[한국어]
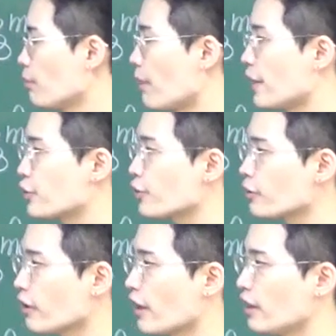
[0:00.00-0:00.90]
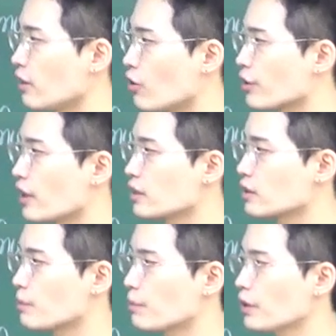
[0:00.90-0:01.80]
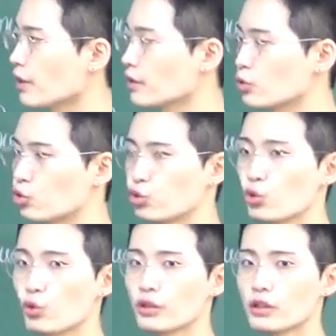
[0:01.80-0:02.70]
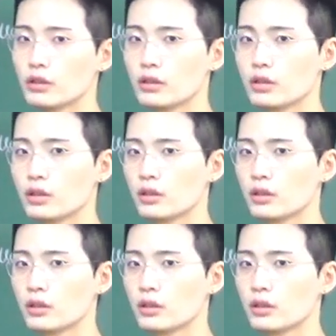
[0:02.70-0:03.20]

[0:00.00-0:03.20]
measure A against B라는 구조를